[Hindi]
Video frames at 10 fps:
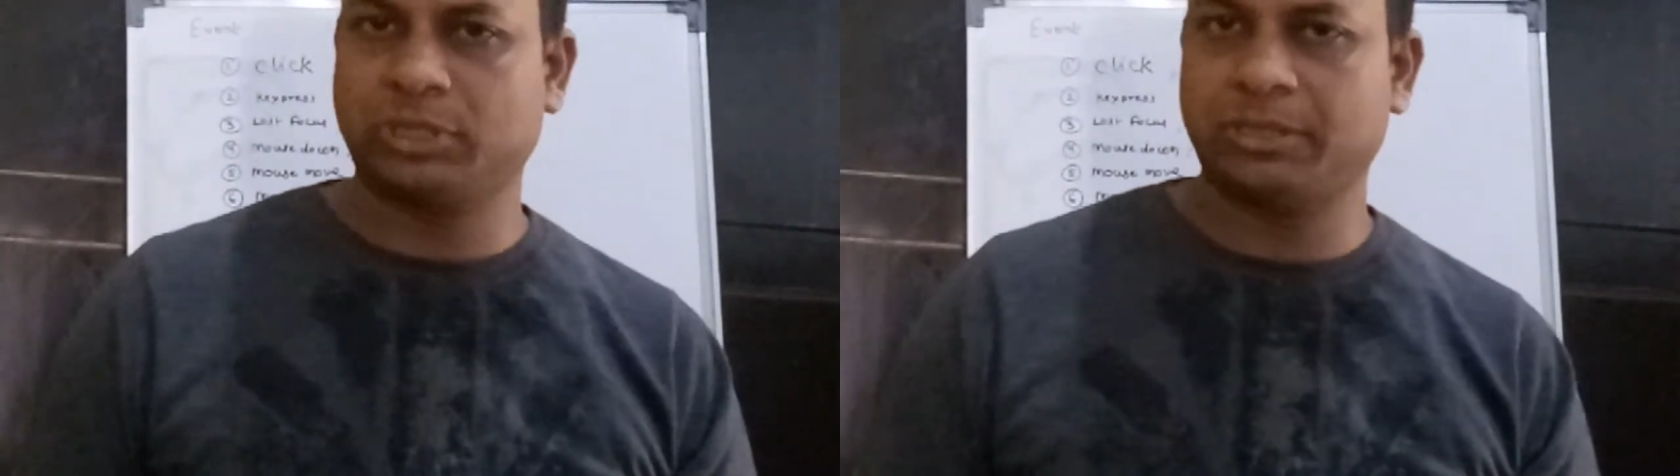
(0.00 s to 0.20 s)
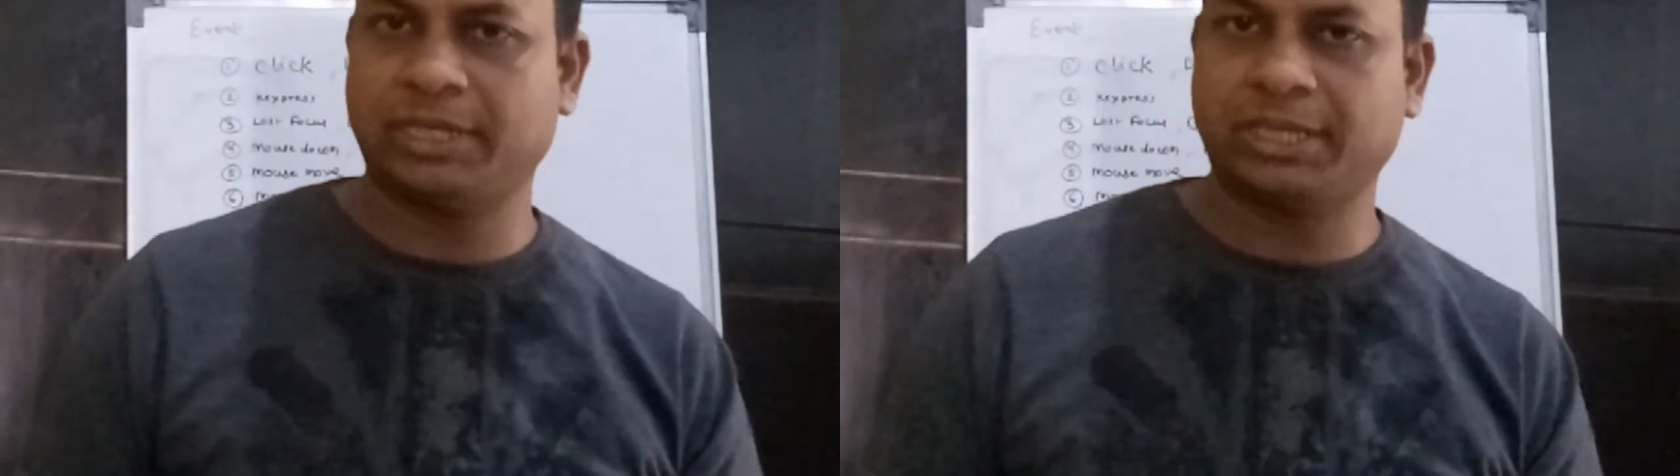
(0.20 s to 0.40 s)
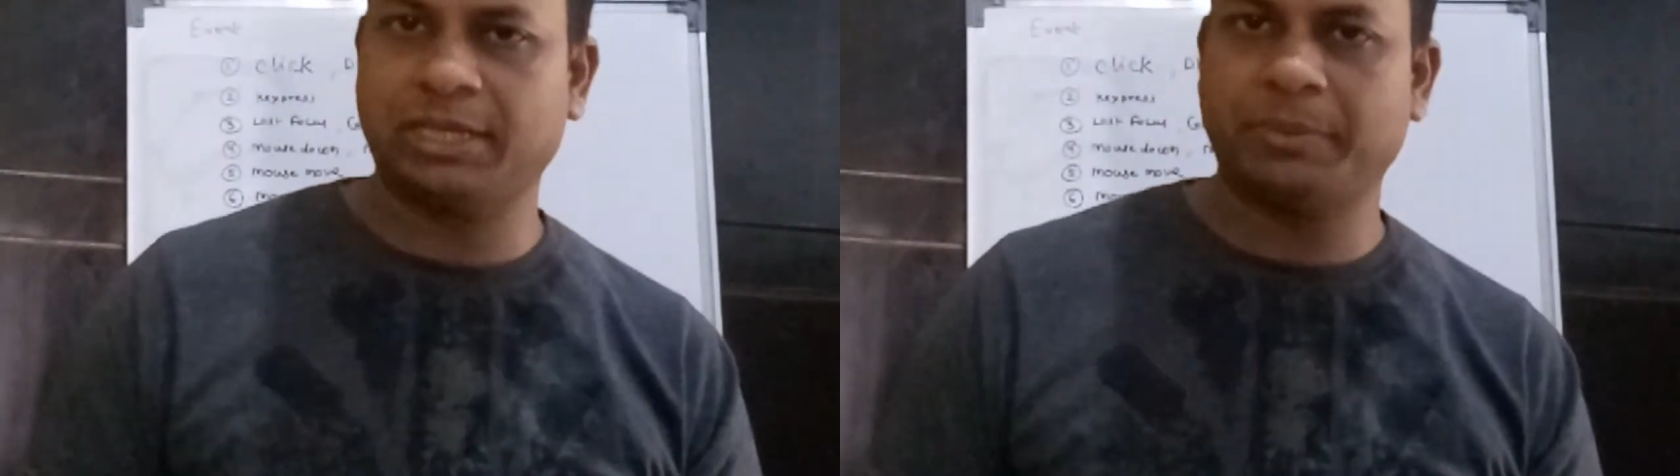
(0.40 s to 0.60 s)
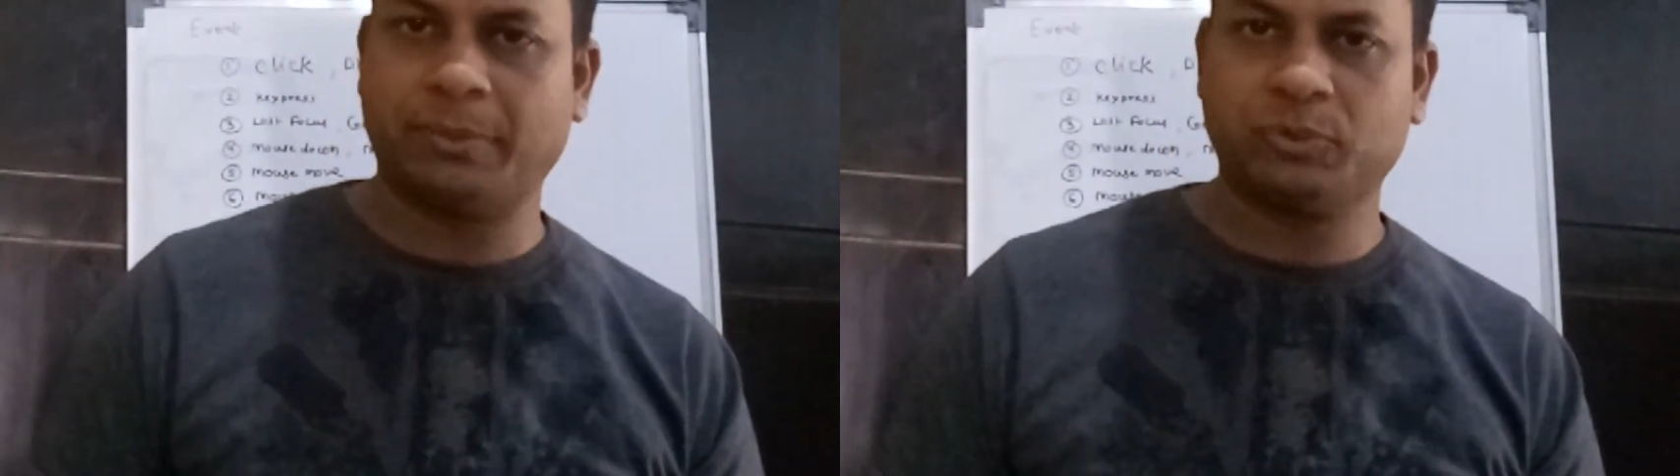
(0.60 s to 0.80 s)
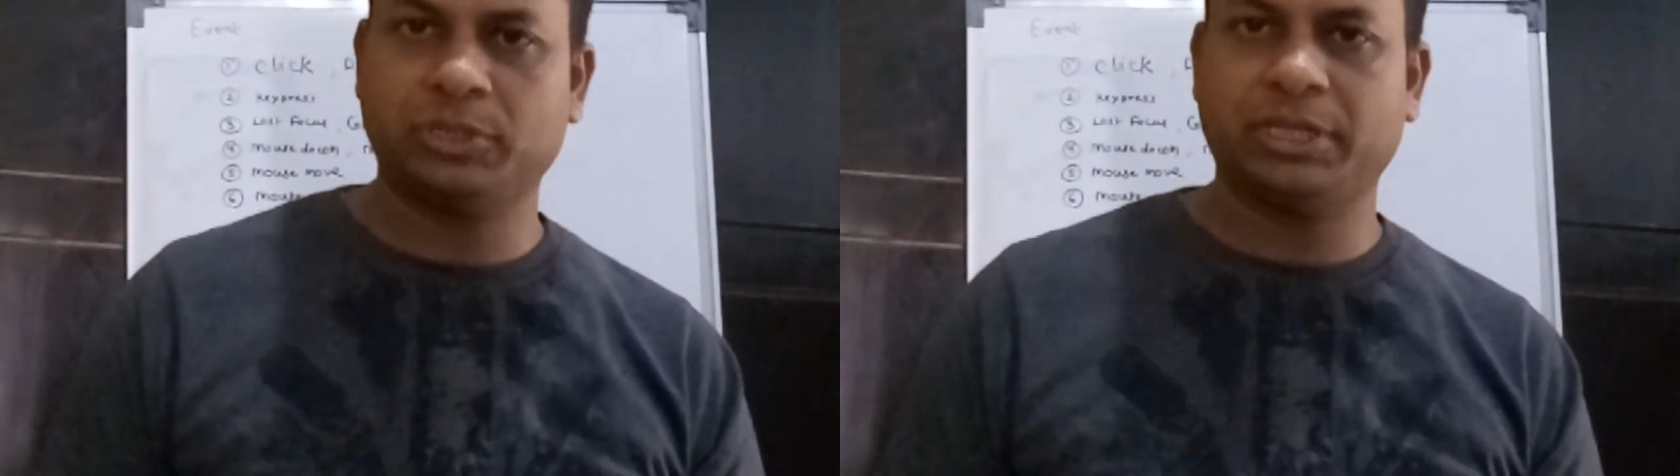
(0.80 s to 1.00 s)
उसकी जानकारी मैं
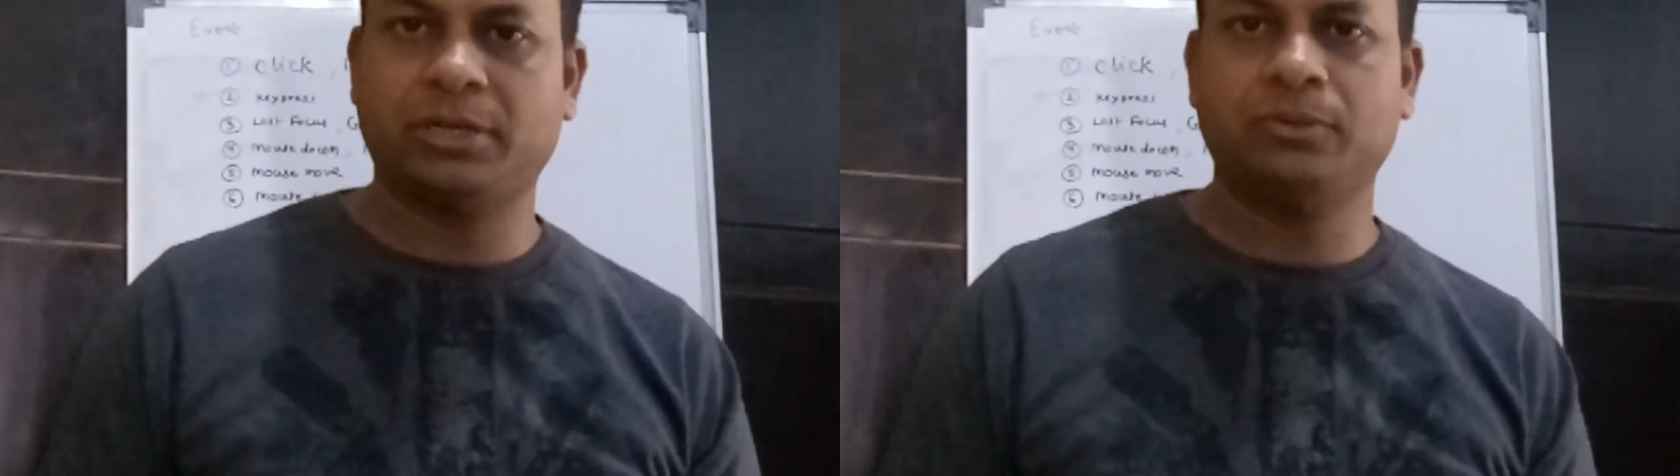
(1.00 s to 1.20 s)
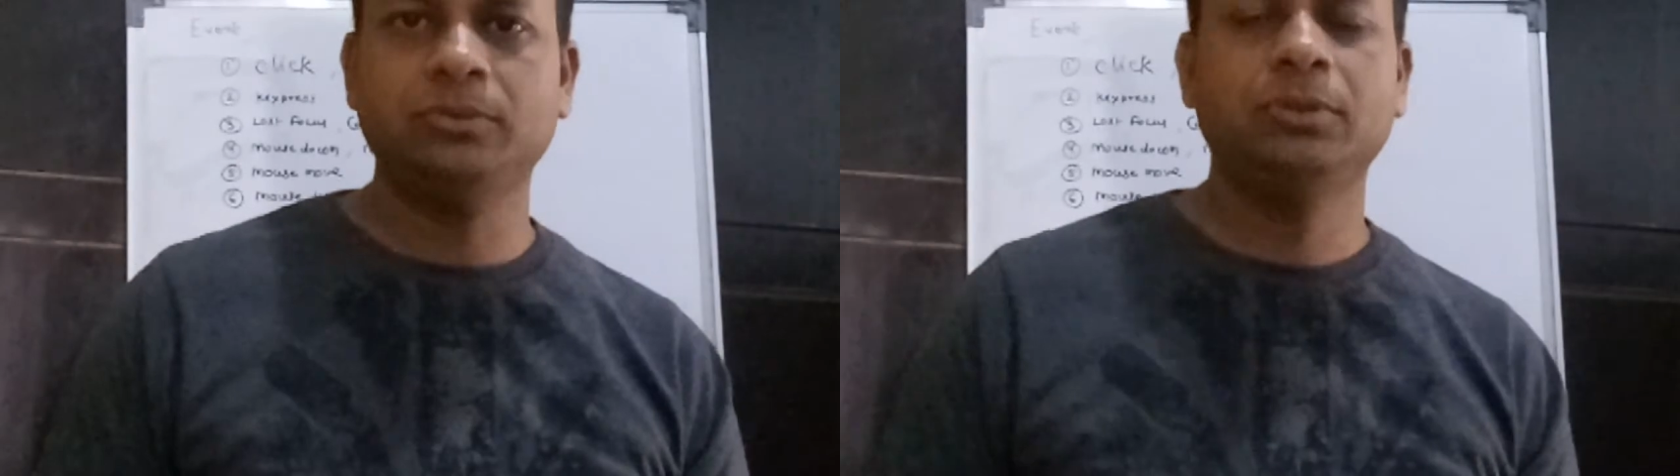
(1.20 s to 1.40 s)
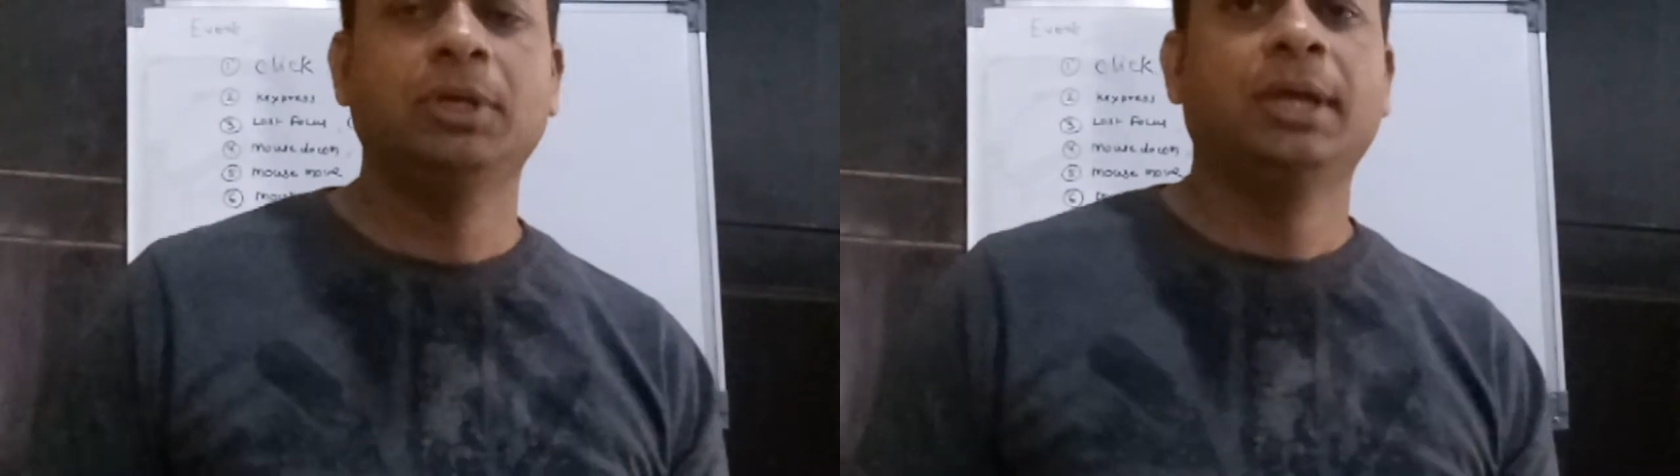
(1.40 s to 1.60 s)
आपको दे रहा हूँ